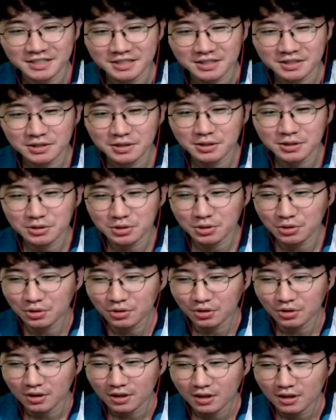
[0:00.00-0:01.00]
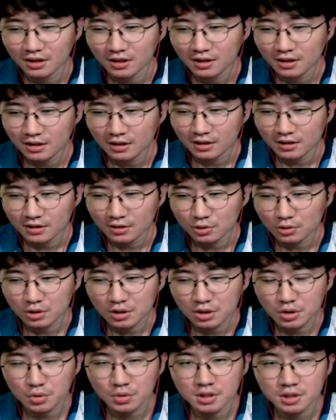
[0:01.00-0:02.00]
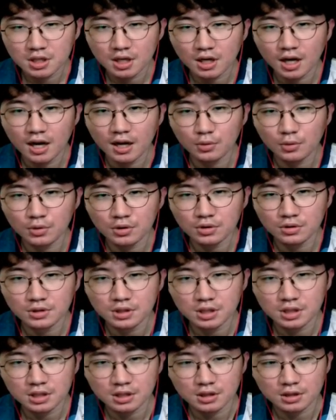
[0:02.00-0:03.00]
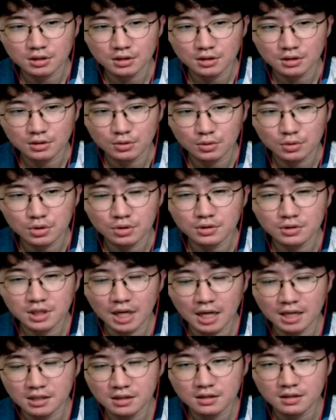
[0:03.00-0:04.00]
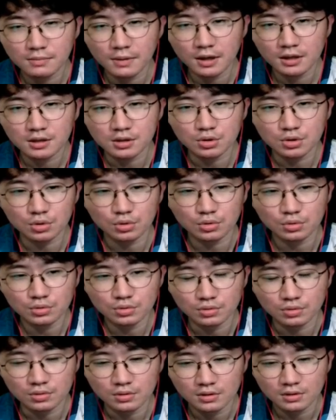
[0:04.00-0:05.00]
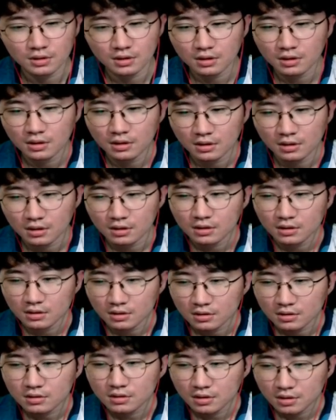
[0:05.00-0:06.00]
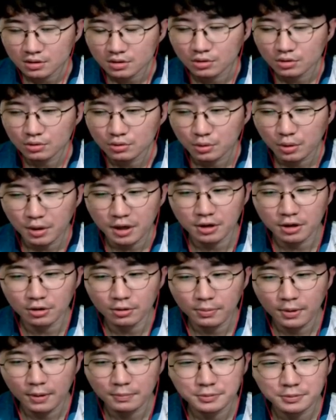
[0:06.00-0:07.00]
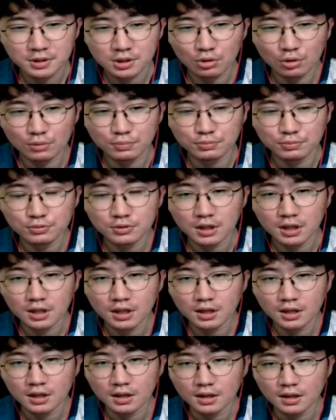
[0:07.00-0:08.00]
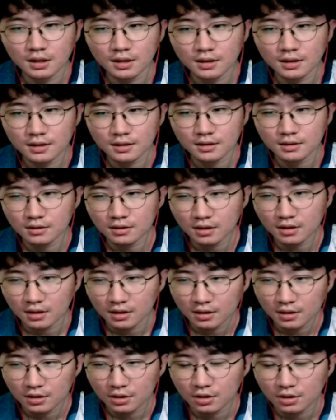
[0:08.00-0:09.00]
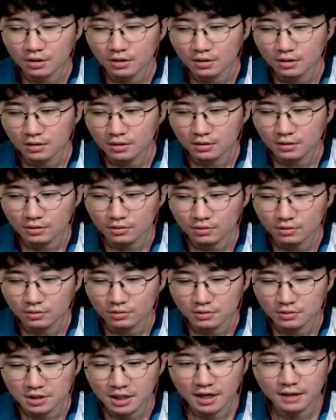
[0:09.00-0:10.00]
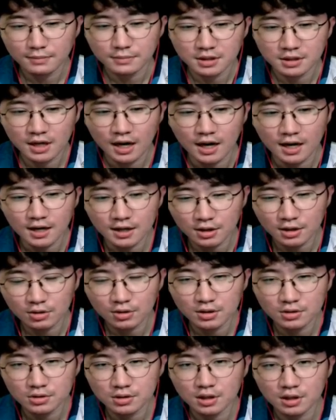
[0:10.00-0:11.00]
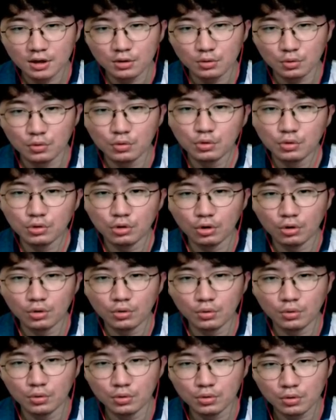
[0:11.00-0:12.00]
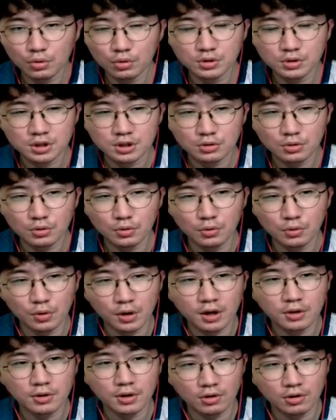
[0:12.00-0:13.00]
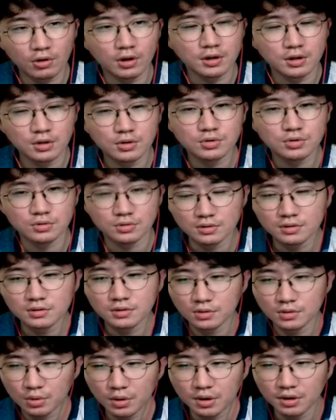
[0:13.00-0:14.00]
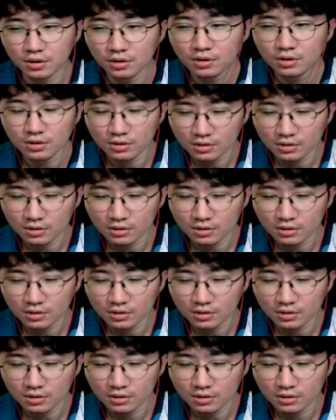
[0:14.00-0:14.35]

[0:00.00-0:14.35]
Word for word: 그래서 어, 기존에 그 제가 알고 있던 지식들도 저는 자신이 많이 있었고 그래서 되려 펍지 덕분에 이렇게 어, 사람들을 알게 돼서 제가 롤로 롤 코치로 오게 된 것 같아요 저는 되려